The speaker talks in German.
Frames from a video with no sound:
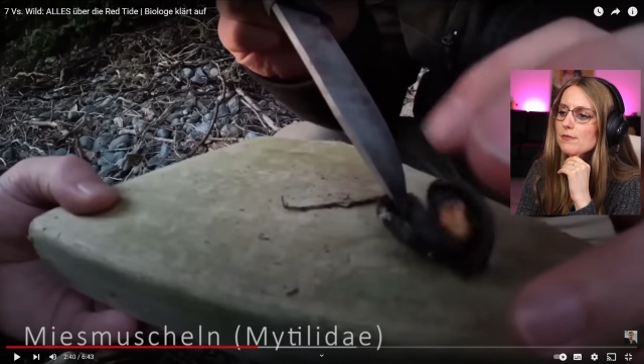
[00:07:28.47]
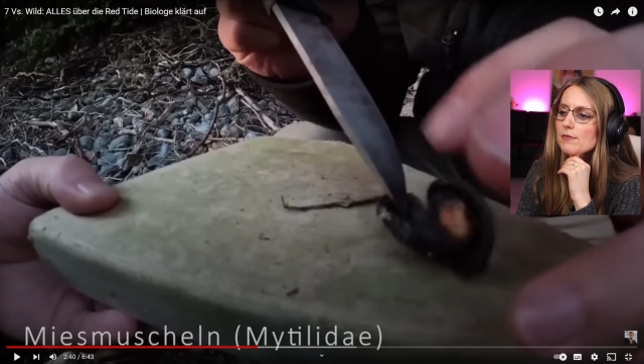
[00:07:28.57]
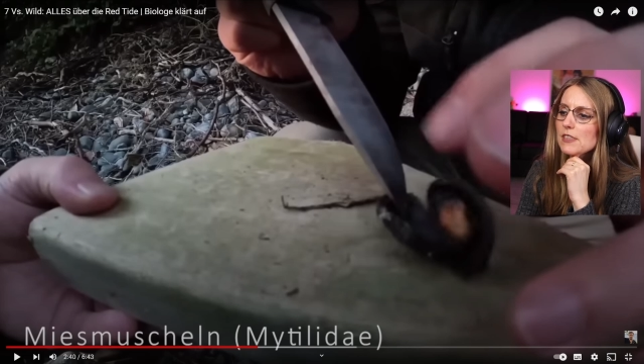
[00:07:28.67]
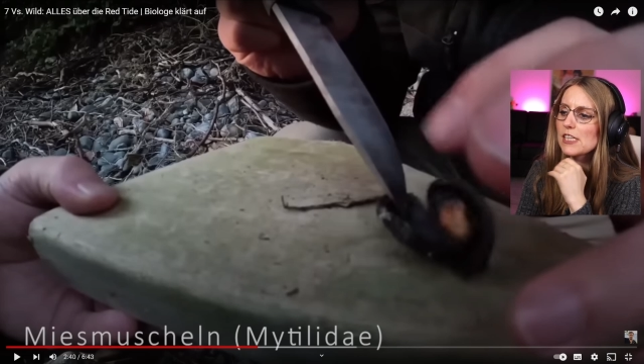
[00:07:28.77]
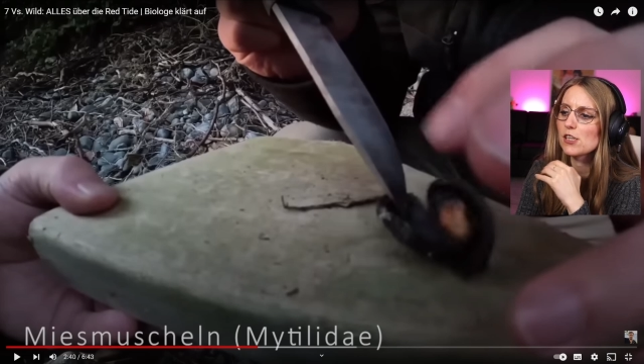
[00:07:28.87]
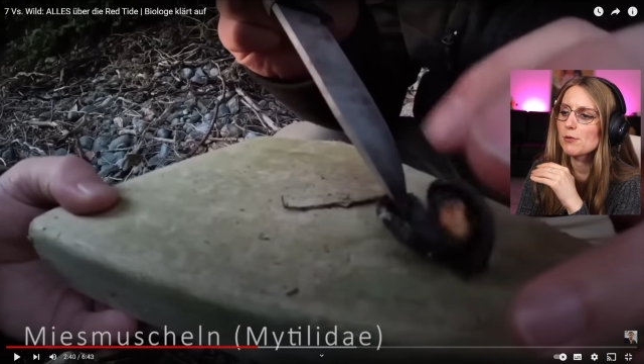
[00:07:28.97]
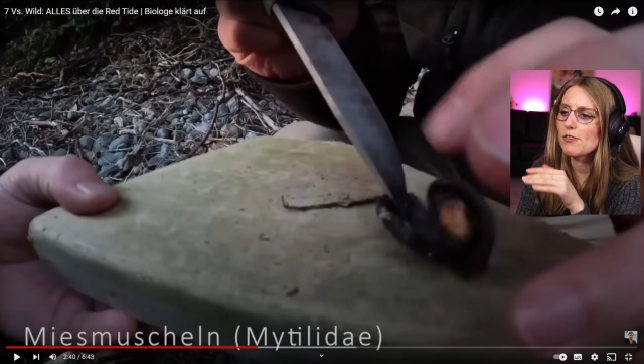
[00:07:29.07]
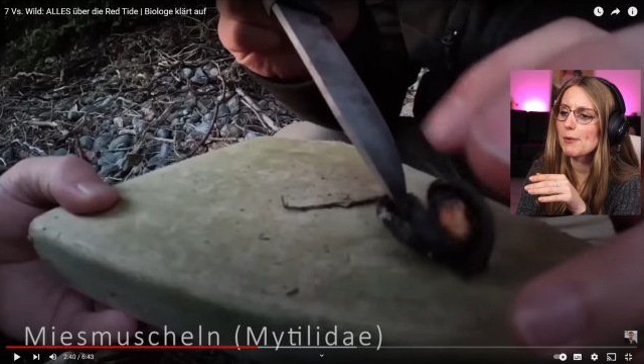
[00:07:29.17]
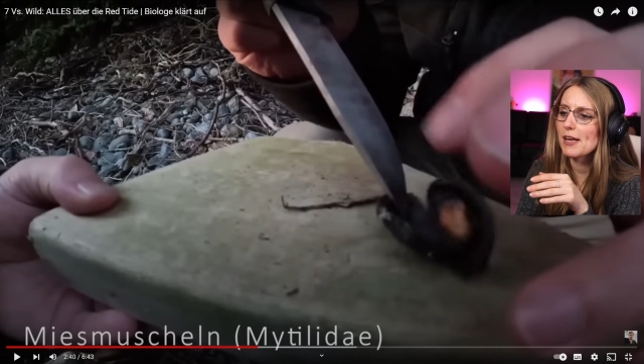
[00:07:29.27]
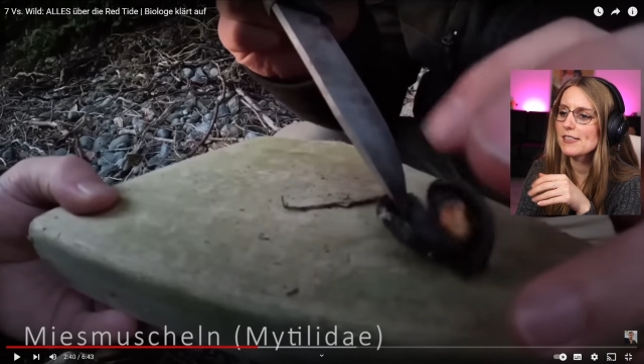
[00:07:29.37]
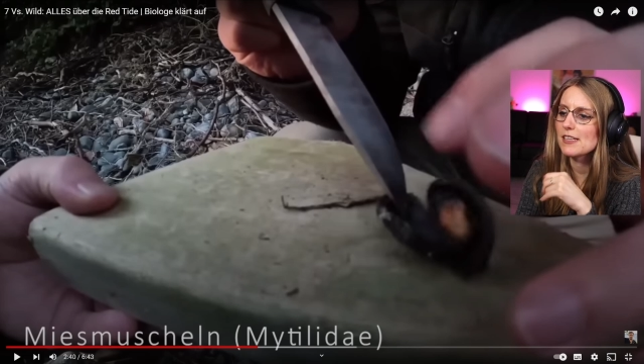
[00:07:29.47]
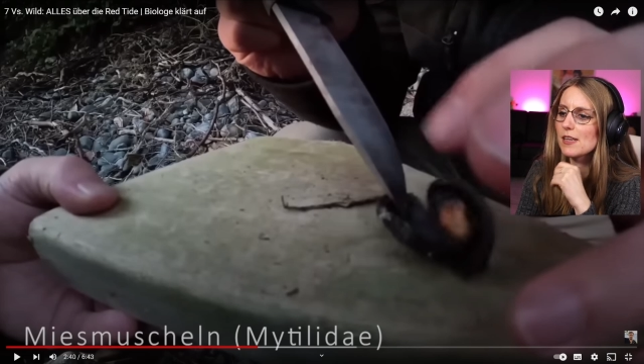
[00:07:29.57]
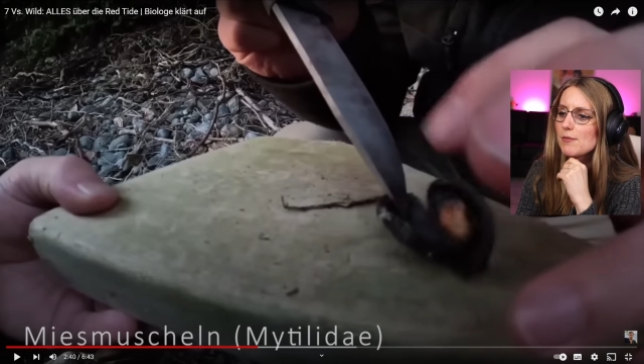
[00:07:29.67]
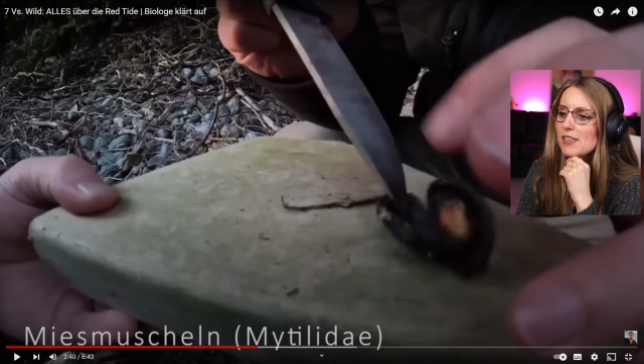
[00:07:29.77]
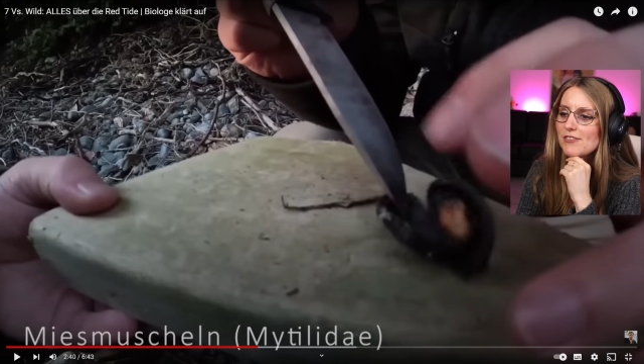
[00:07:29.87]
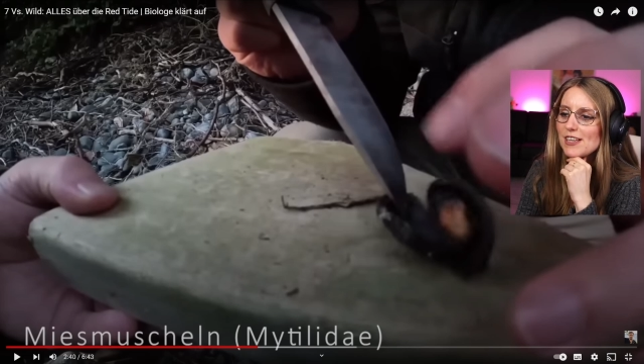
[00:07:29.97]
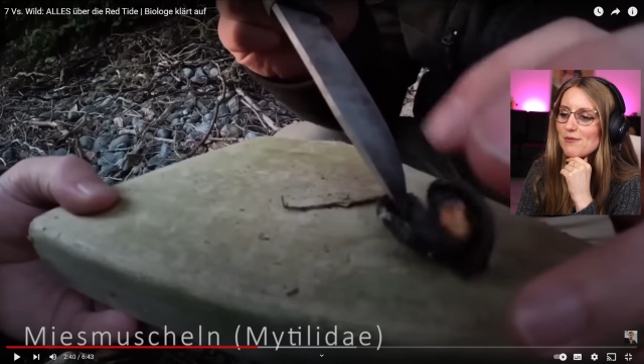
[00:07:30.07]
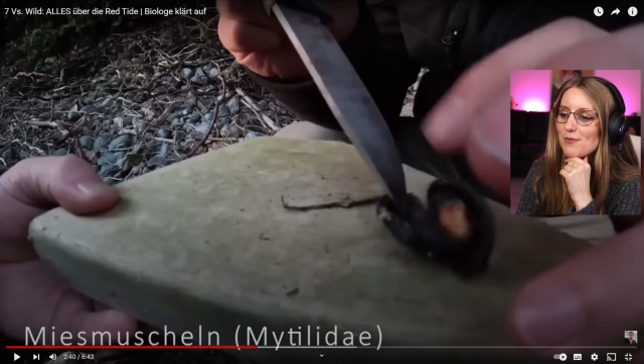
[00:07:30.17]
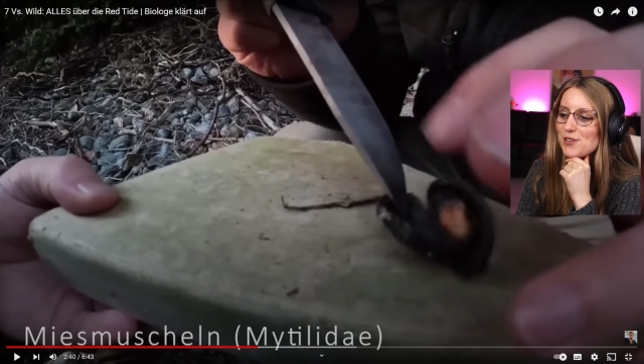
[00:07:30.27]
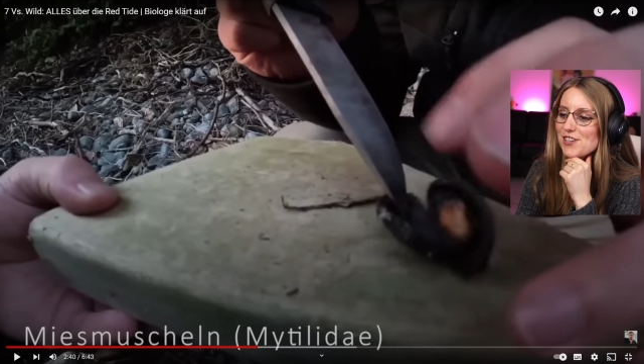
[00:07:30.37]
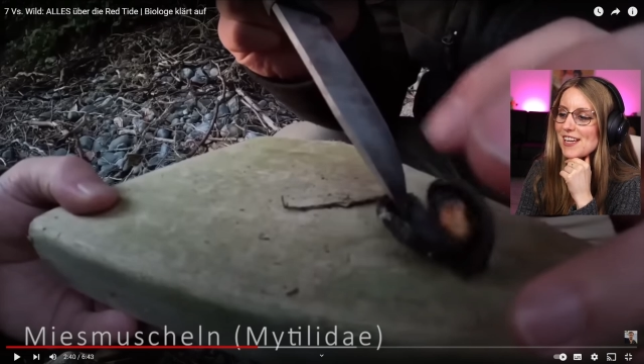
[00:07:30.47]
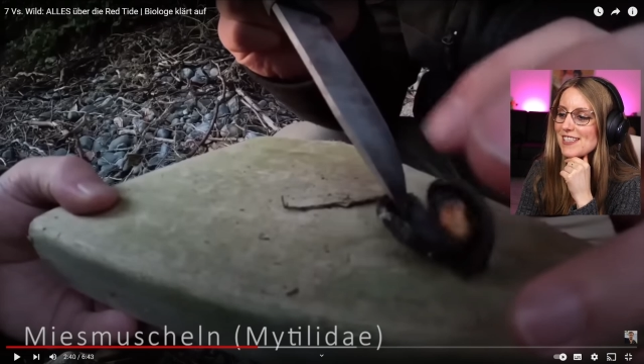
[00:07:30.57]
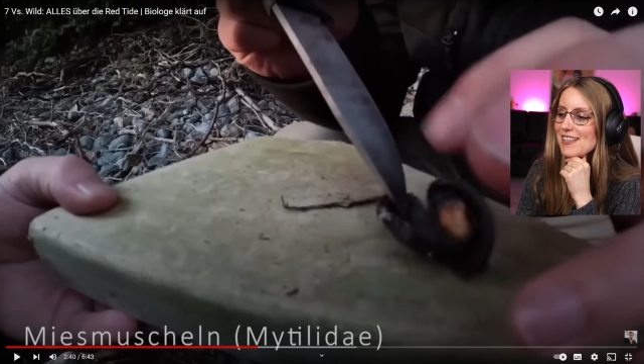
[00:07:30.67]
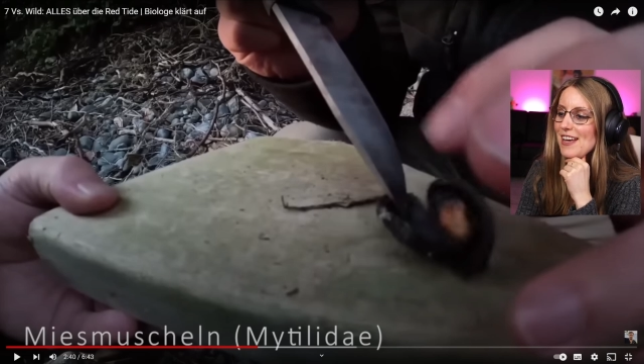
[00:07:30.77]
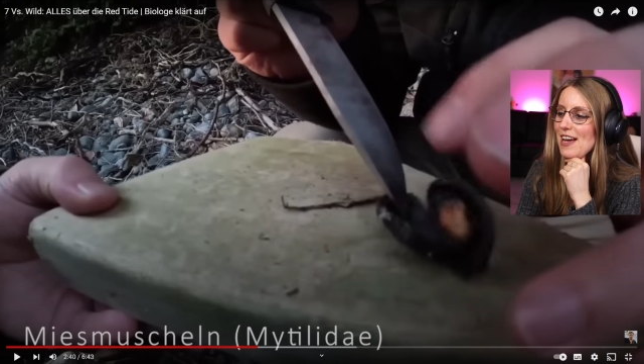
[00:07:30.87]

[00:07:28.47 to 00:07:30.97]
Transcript: ich glaube, ich werde mein ganzes Leben nie wieder eine Muschel essen,